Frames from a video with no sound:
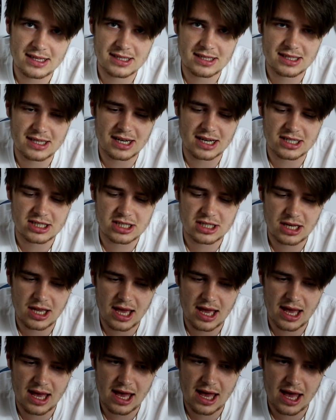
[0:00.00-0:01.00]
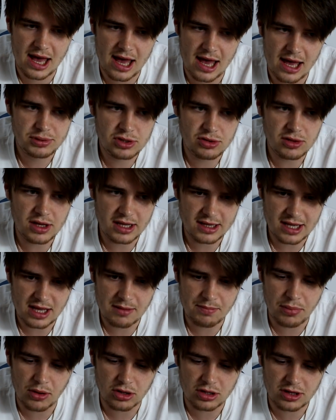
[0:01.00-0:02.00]
i strasznie psuje
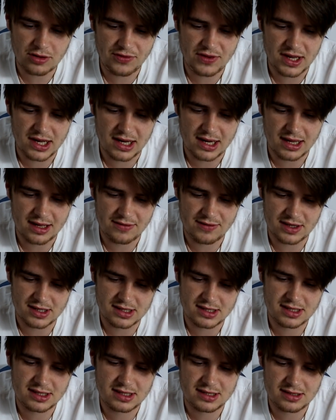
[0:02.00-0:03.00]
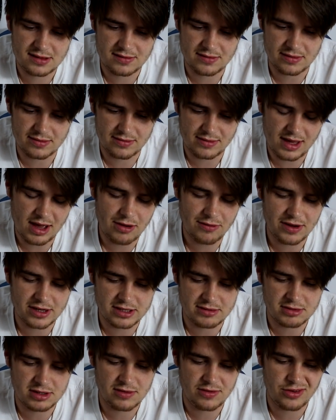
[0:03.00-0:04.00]
ten board feeling, więc ja
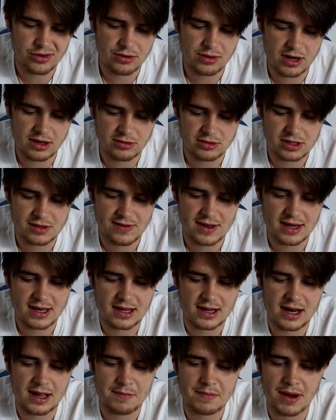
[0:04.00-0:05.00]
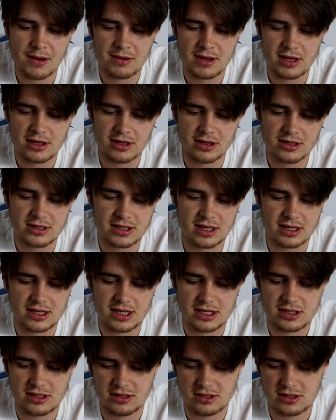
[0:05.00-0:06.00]
uważam, że w ogóle używanie klejpałki to
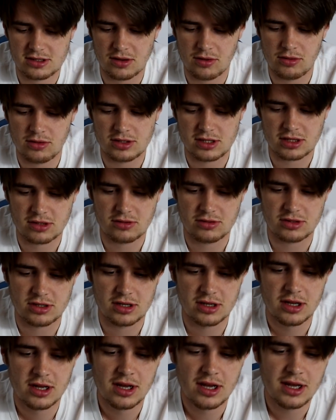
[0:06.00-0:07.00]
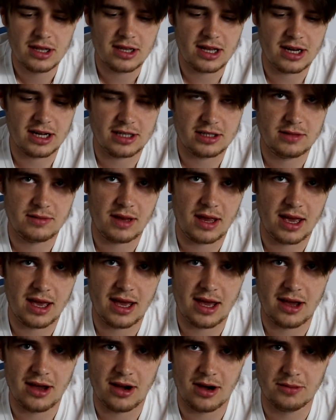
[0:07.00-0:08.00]
ostateczność. Są ludzie, którzy teraz
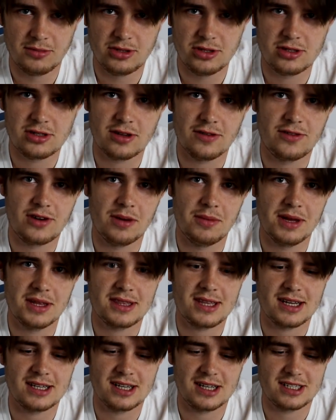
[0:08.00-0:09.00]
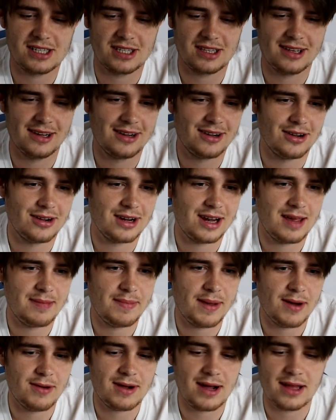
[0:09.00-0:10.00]
mnie obrzucą w komentarzach, że tylko
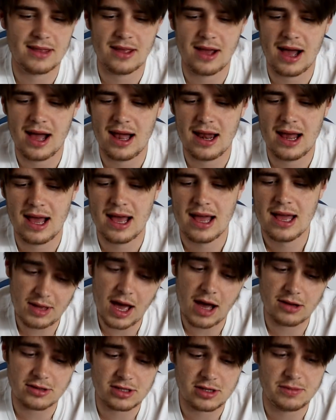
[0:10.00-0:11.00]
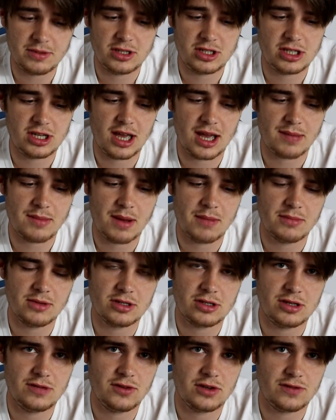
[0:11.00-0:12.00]
klejpałka, no ale ja osobiście jak mam
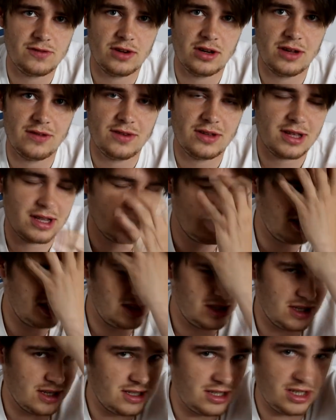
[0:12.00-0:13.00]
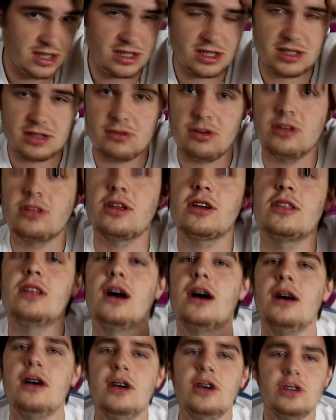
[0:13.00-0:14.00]
możliwość wolę wydać te 40 zł
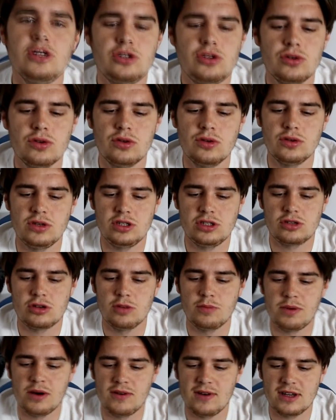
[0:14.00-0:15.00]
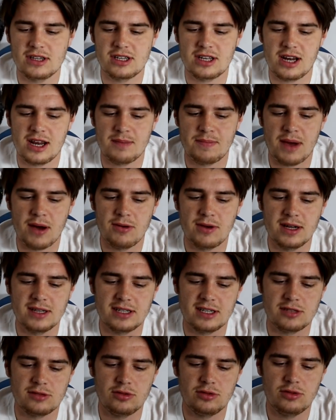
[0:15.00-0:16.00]
na szugu niż kupować
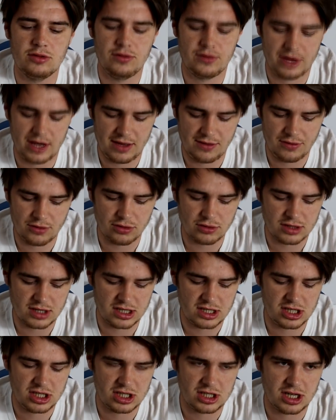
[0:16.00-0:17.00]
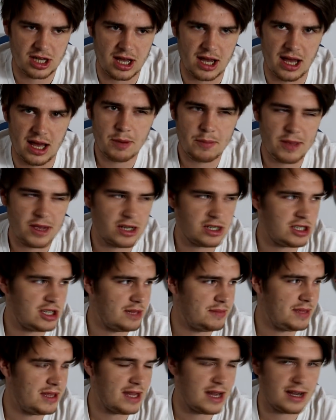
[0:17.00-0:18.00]
klejpałkę za złotówkę i wkurzać się, że po
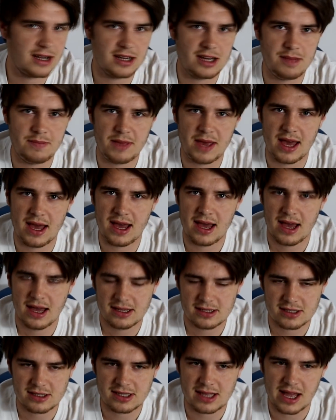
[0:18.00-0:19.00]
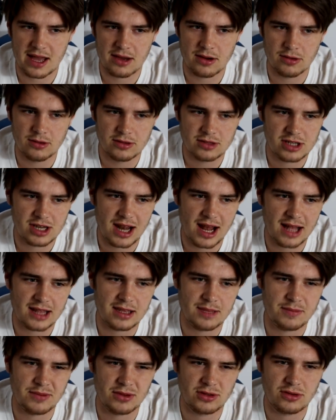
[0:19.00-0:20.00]
pierwsze mi na gripie zostają
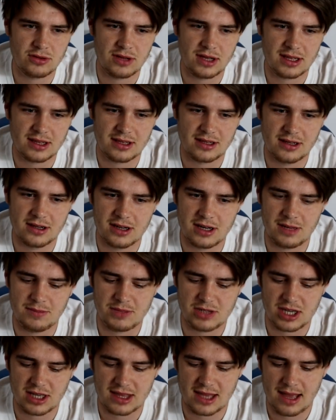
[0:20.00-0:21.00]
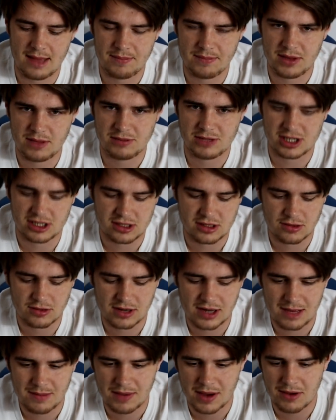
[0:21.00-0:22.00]
ślady, po drugie grip się tępi ręki przez tą
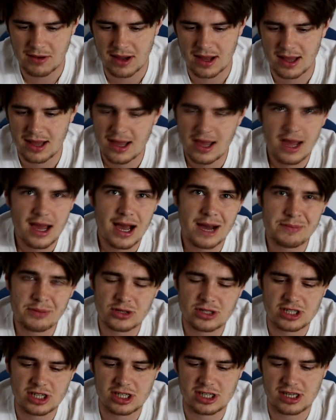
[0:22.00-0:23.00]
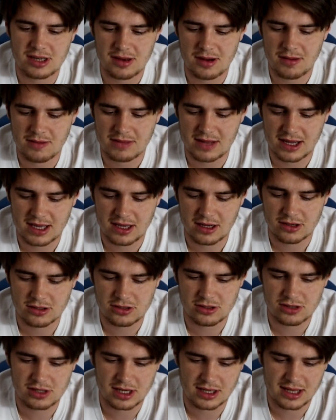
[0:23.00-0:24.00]
klejpałkę, a po trzecie nie mam takiego
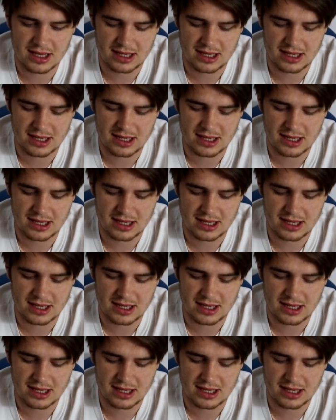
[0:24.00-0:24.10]
czucia